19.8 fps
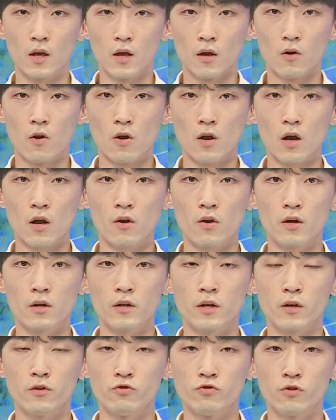
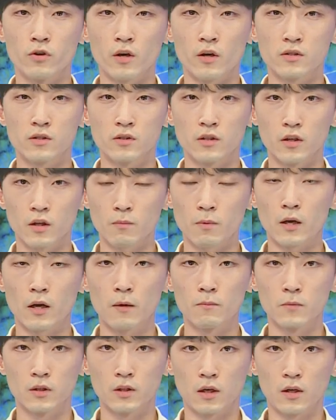건강관리에 유의하시기
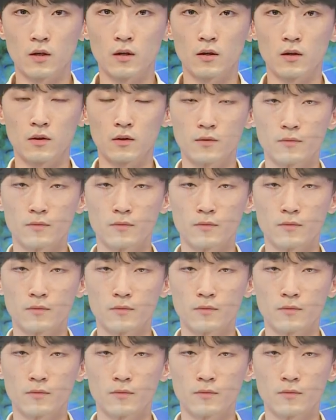바랍니다.